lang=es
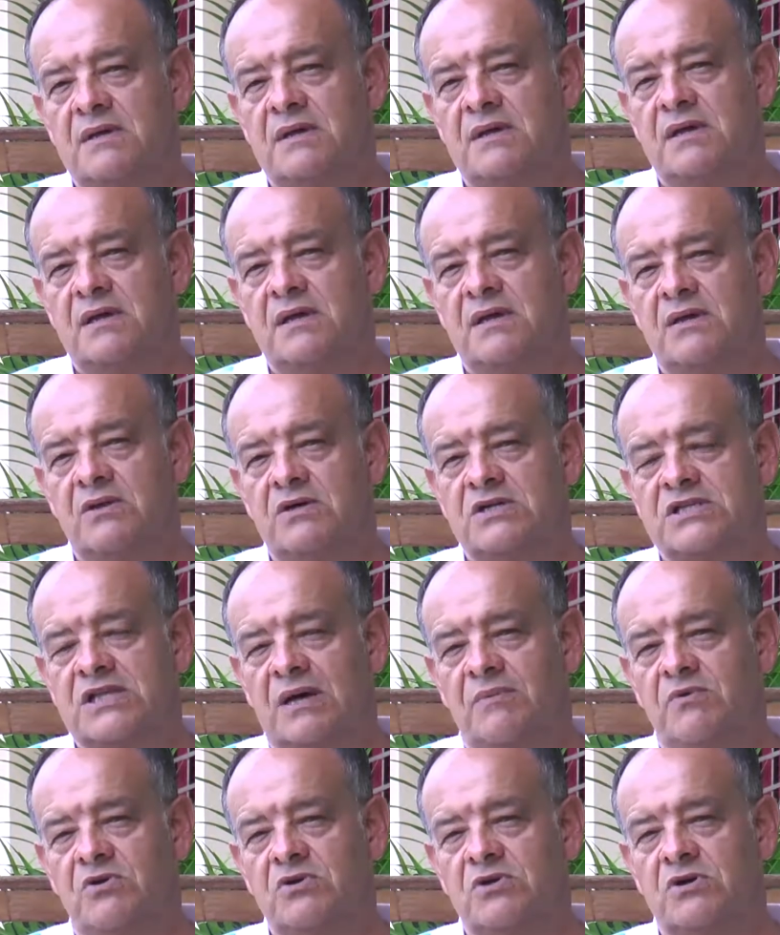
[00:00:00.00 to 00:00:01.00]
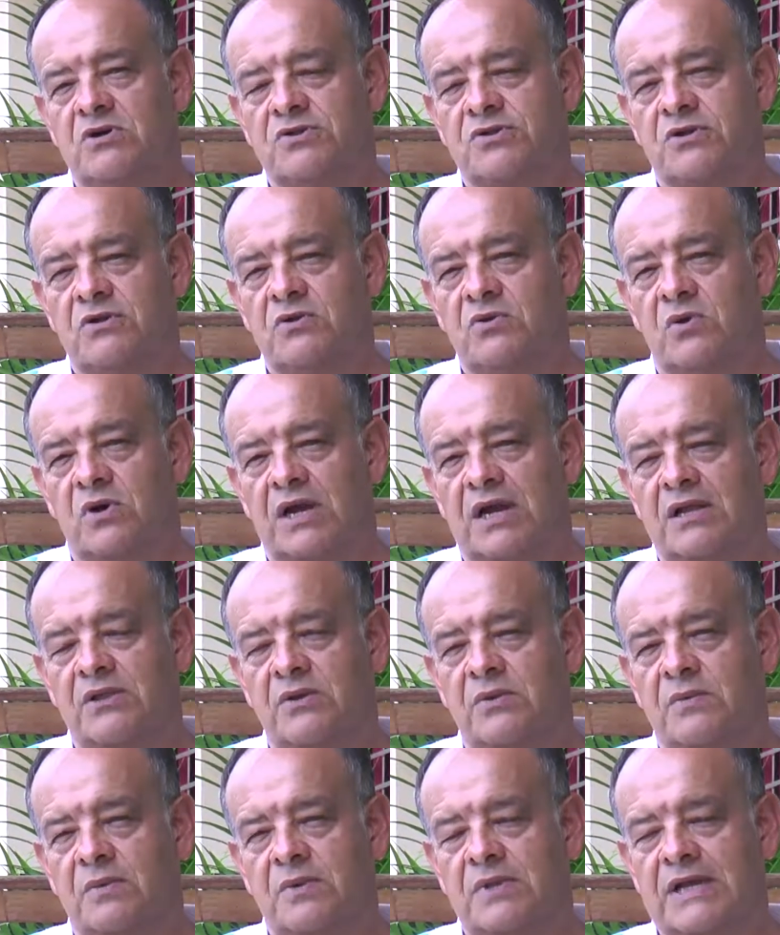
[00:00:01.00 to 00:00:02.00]
y no estamos nosotros
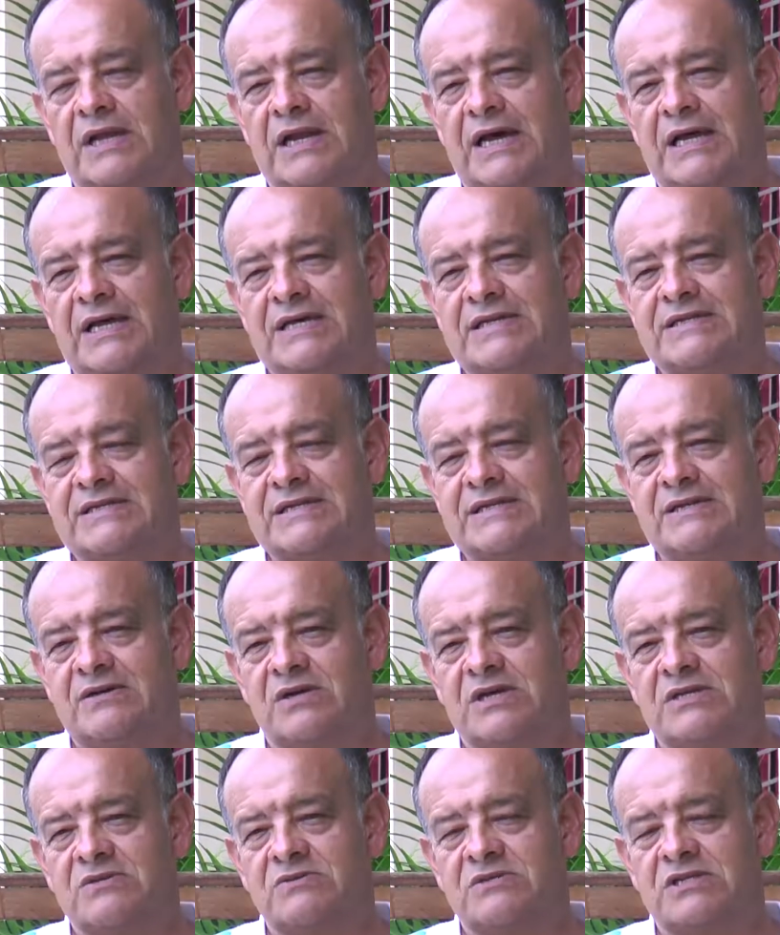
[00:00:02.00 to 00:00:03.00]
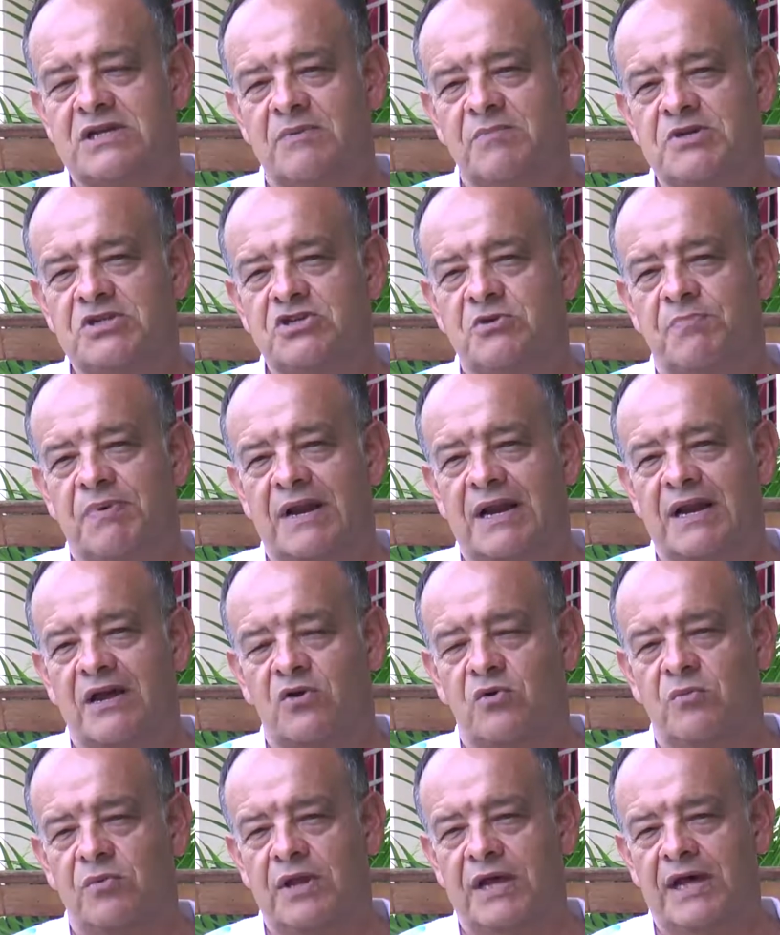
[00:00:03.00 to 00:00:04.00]
lucrándonos de nada, sino que es un servicio para la
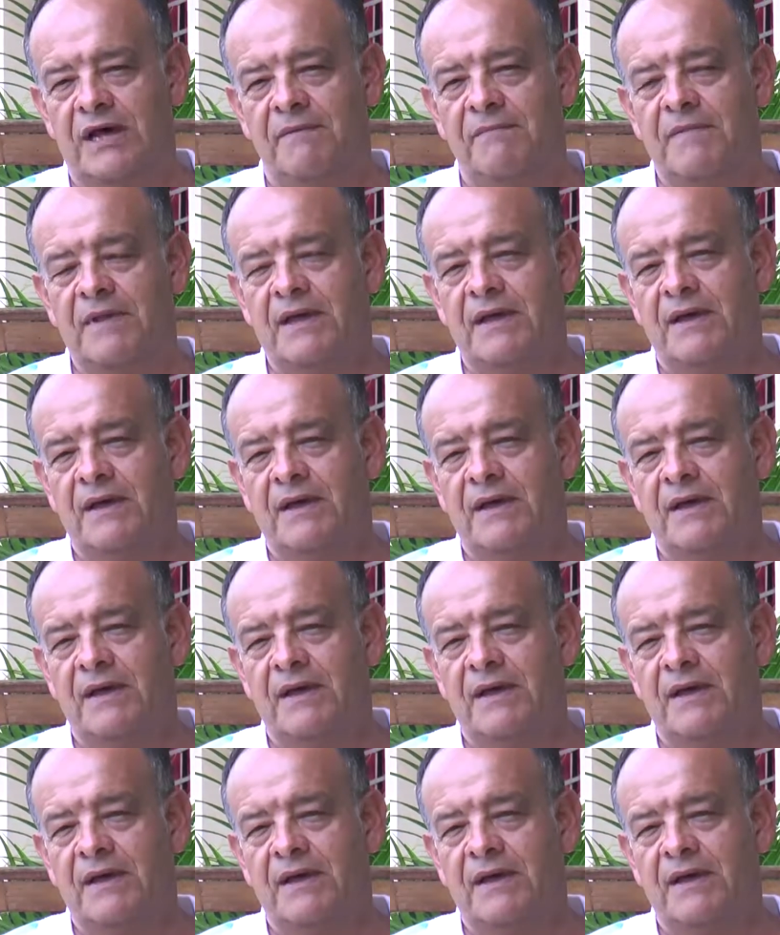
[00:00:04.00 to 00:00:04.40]
comunidad.